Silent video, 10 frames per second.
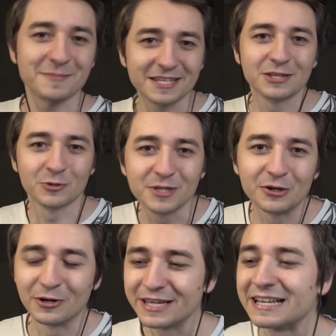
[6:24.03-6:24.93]
mia dei
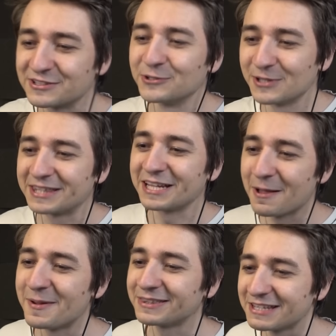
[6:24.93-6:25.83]
dormitori e sono
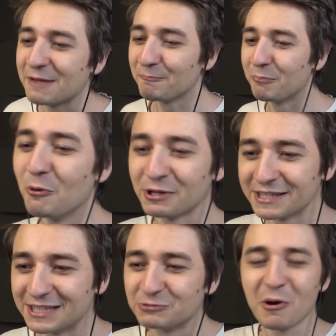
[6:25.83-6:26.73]
letteralmente dei
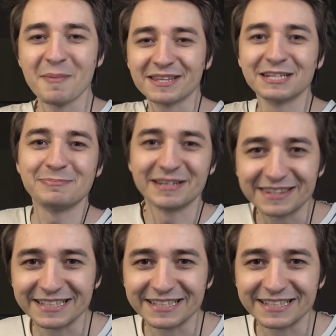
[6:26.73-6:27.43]
buchi di due metri per